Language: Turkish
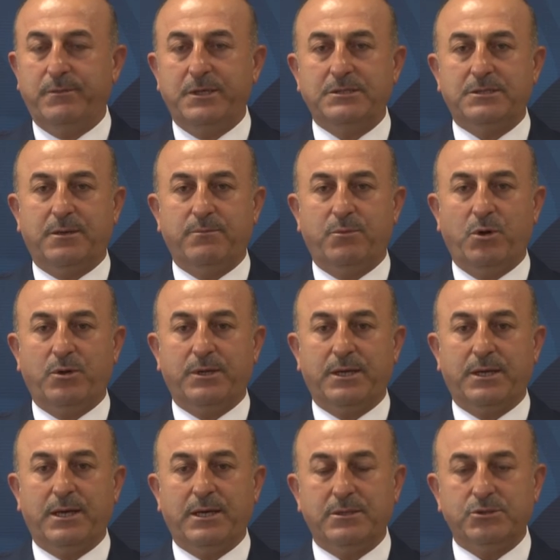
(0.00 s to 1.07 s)
Biz de
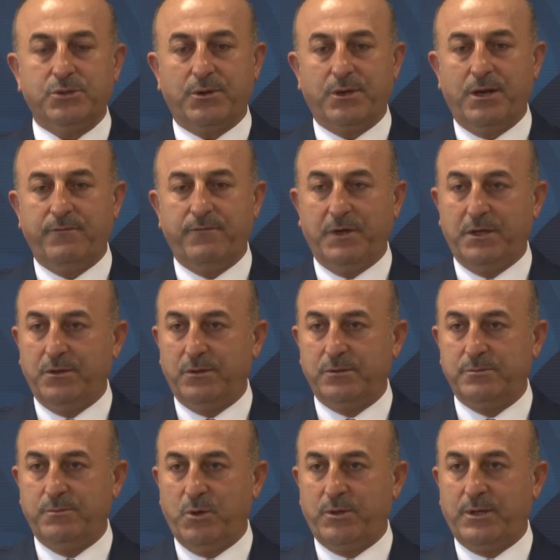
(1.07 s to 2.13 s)
bölgeye çok önem veriyoruz.
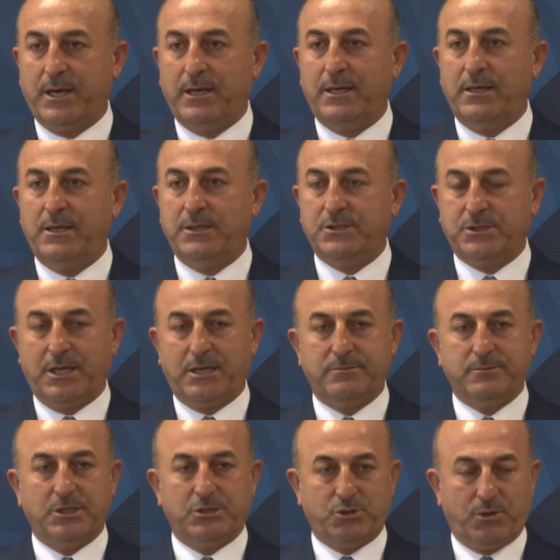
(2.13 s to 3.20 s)
Bölgeyle
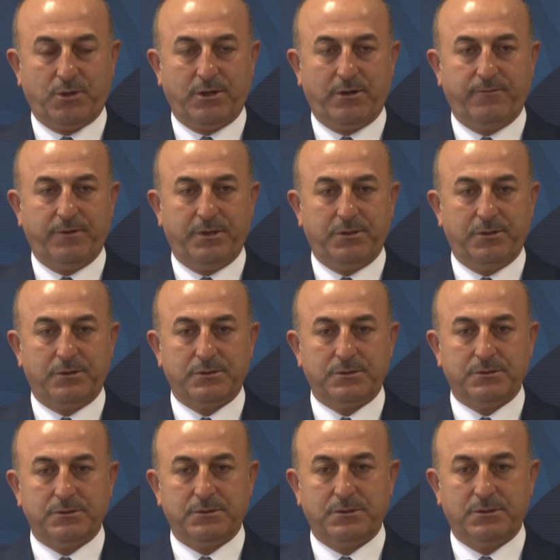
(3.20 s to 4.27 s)
ilişkilerimize çok önem
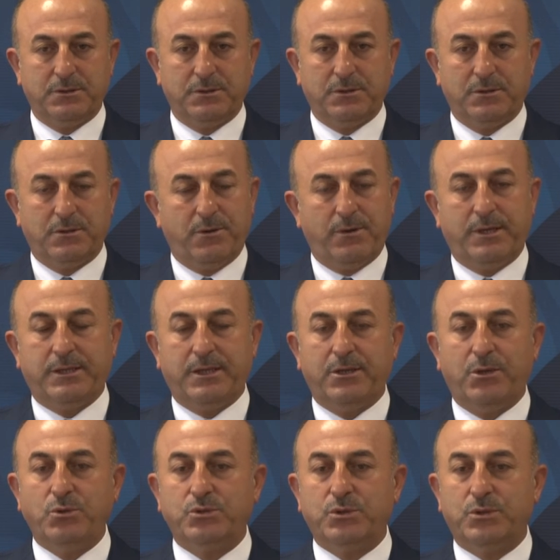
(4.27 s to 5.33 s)
veriyoruz. O
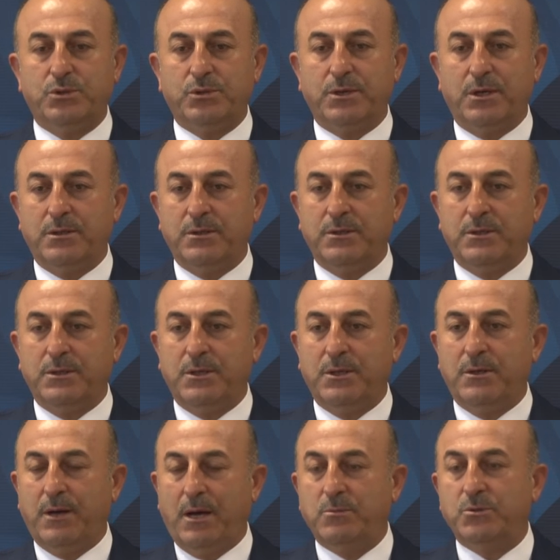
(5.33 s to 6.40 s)
nedenle üzüldük.
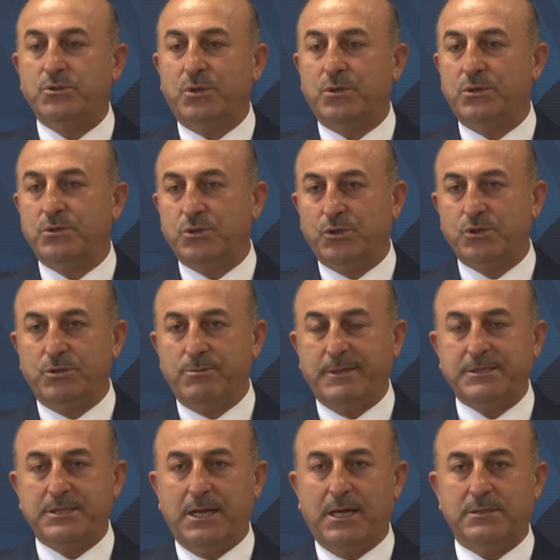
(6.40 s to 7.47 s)
Ha, bu sorunun
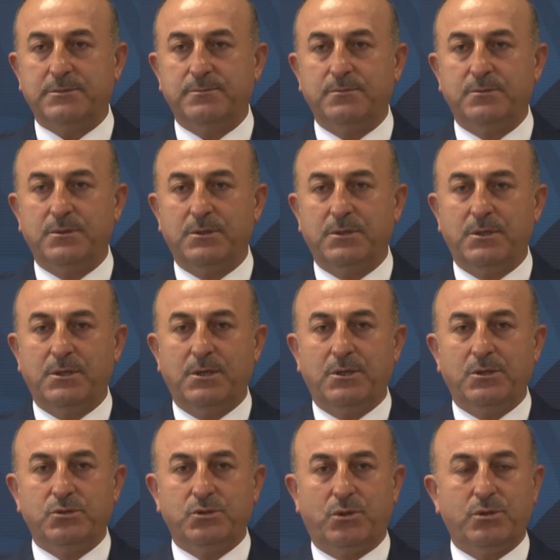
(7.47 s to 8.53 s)
çözülmesi lazım.
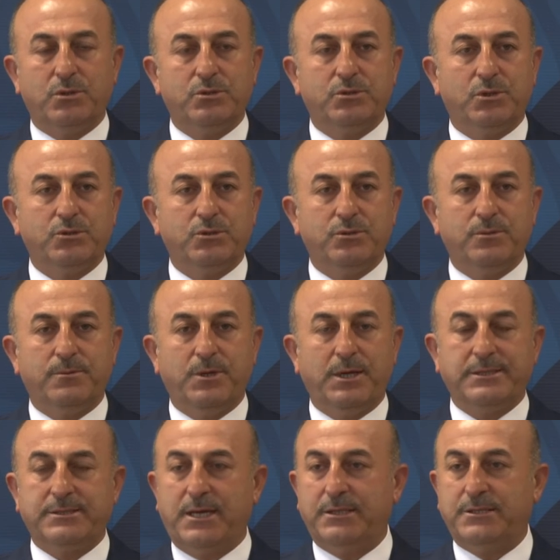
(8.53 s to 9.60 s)
Sorunun çözümü
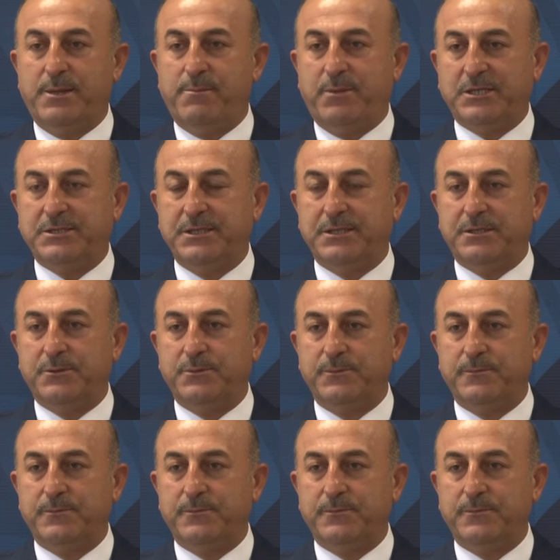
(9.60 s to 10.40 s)
esasen basit.